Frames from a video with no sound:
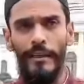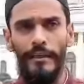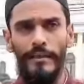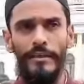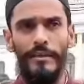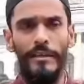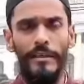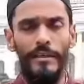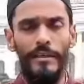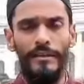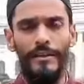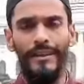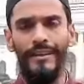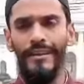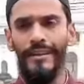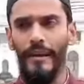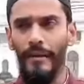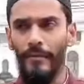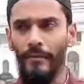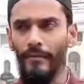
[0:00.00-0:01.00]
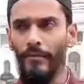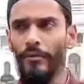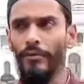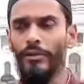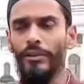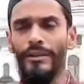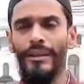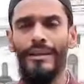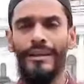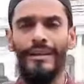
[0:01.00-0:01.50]
যাদের আছে তাদের নাম
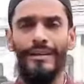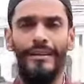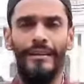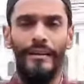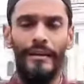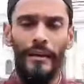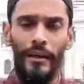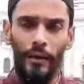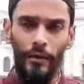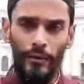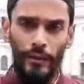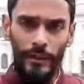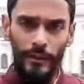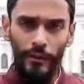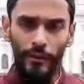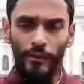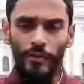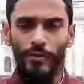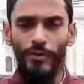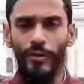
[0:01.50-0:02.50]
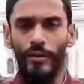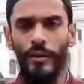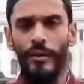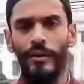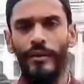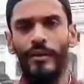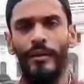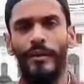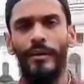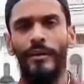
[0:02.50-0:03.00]
বলছি তারা কেউ জাতীয় স্তরে
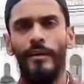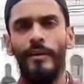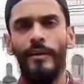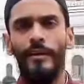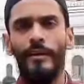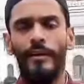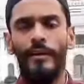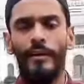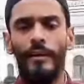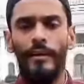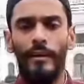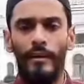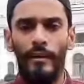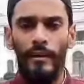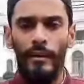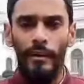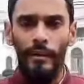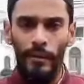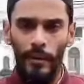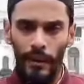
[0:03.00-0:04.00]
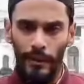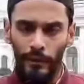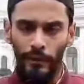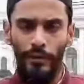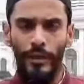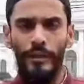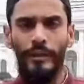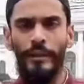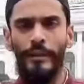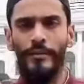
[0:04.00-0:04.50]
কেউ
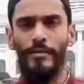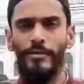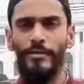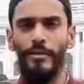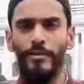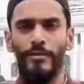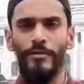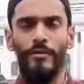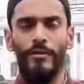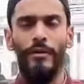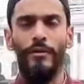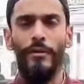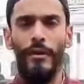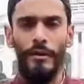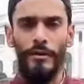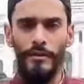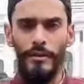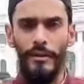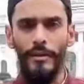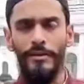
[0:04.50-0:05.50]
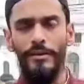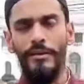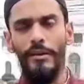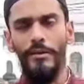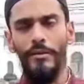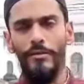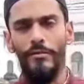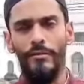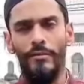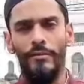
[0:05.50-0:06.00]
আন্তর্জাতিক স্তরে কেউ রাজ্যের
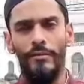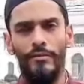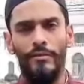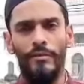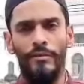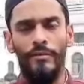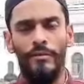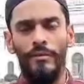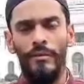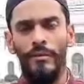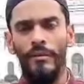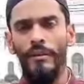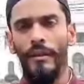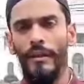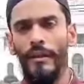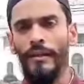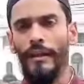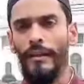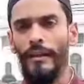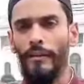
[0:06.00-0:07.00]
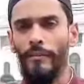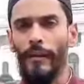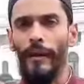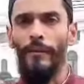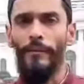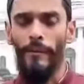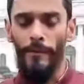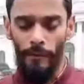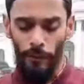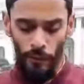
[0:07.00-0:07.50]
স্তরেও তারা তাদের
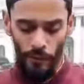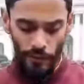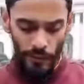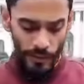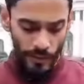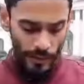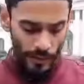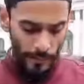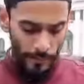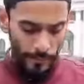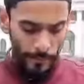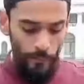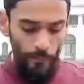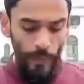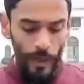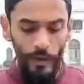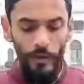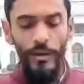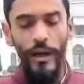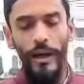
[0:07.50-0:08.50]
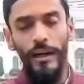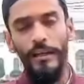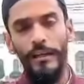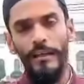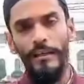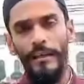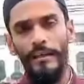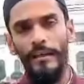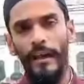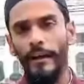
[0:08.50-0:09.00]
পারফর্ম করেছে পিউ ঢালি
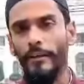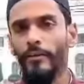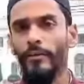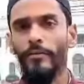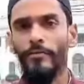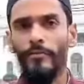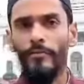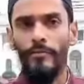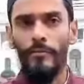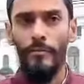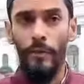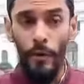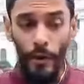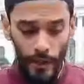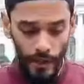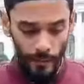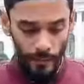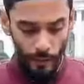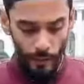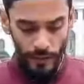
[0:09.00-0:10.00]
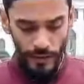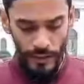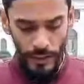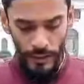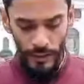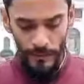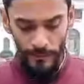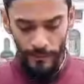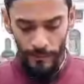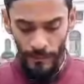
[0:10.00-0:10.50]
একজন মহিলা
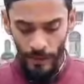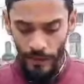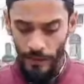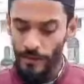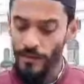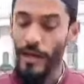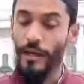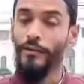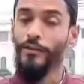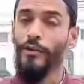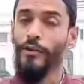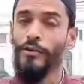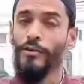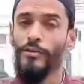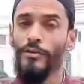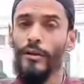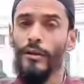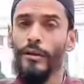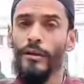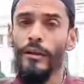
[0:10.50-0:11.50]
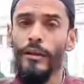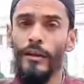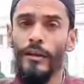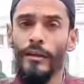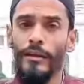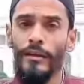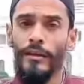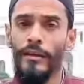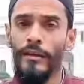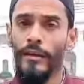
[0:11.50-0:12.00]
বক্সার জাতীয় স্তরে তিনি
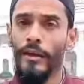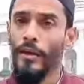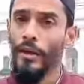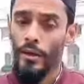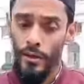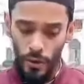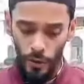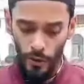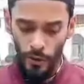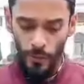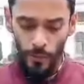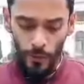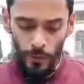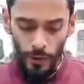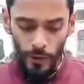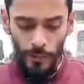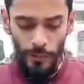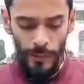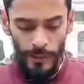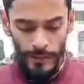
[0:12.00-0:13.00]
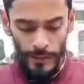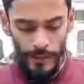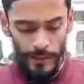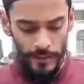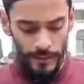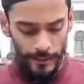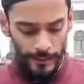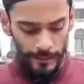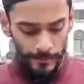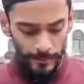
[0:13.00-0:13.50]
স্বর্ণপদক
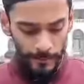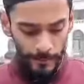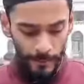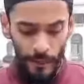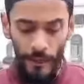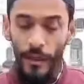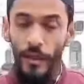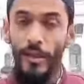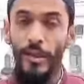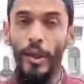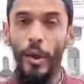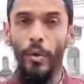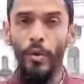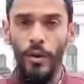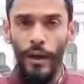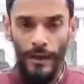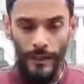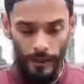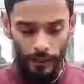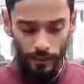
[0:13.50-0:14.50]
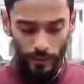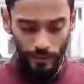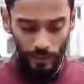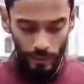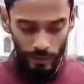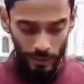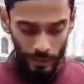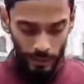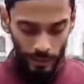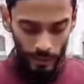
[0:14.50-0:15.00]
পেয়েছেন তহুরা খাতুন
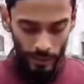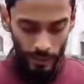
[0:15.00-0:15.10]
